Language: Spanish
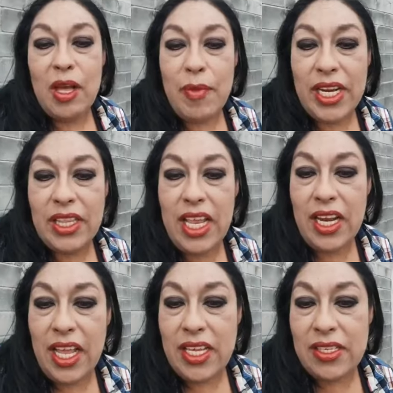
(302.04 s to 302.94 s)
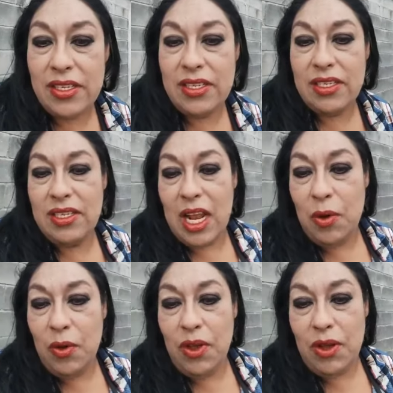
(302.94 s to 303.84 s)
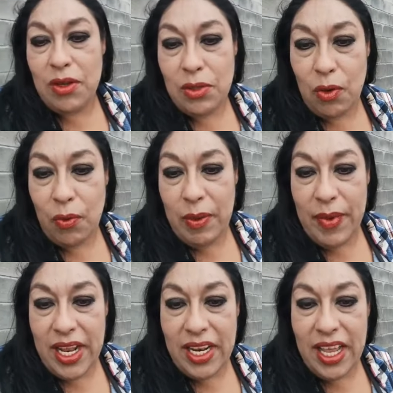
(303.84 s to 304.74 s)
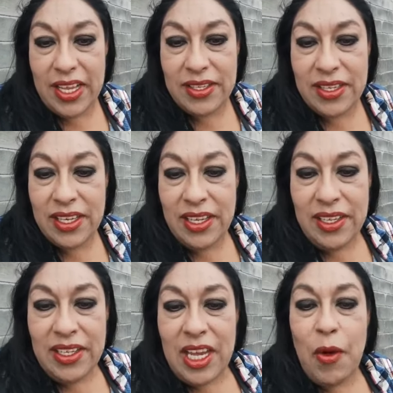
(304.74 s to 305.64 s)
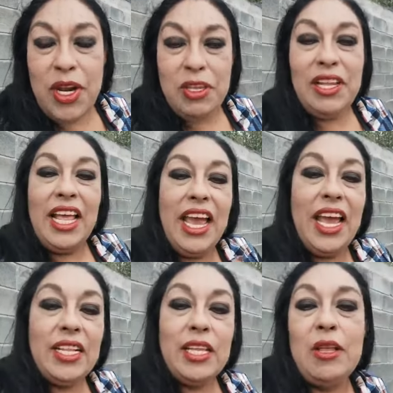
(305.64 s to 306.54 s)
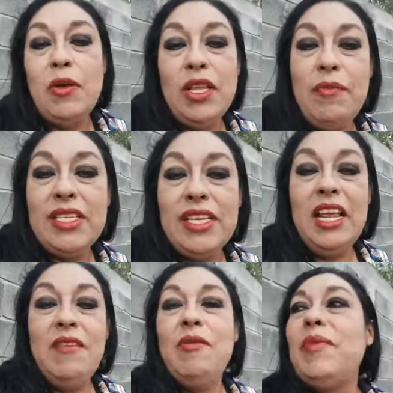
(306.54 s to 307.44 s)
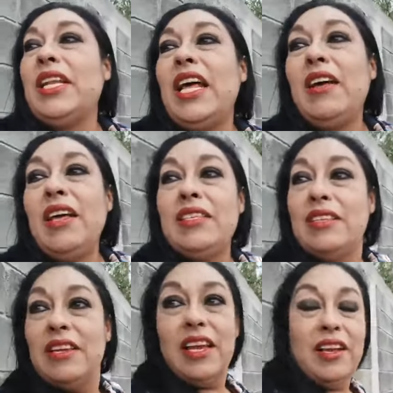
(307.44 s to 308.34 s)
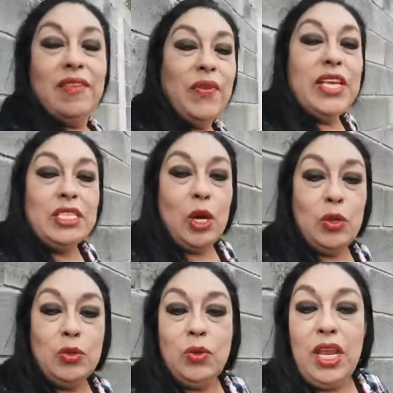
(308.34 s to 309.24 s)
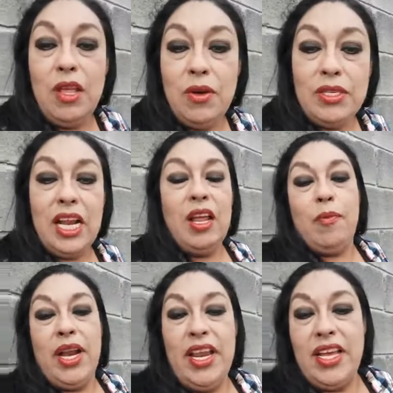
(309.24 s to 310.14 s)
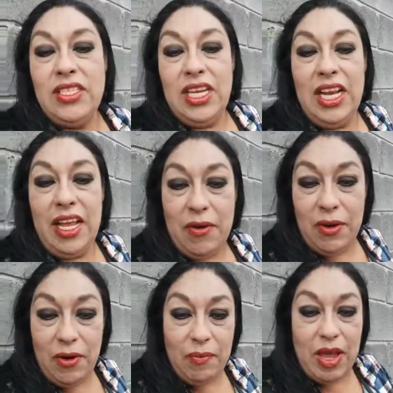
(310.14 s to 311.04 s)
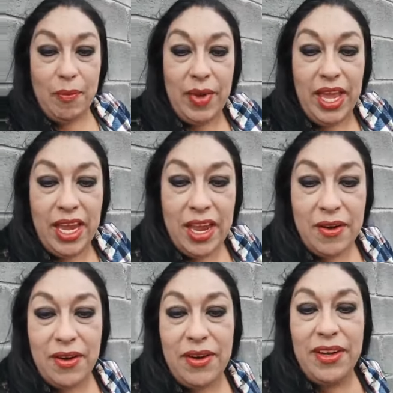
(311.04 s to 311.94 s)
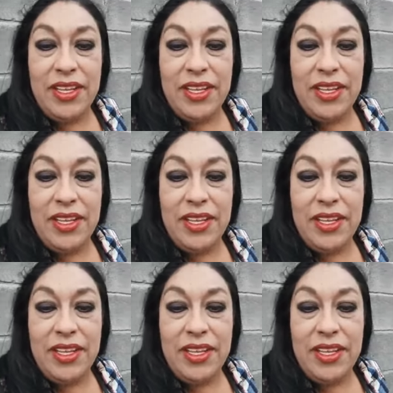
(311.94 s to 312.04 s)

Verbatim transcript: Martínez, saludos. Rubí Méndez, qué bonito es leer desde dónde me escriben, ¿verdad? Este, Estados Unidos, Alemania, Chile, Colombia, México.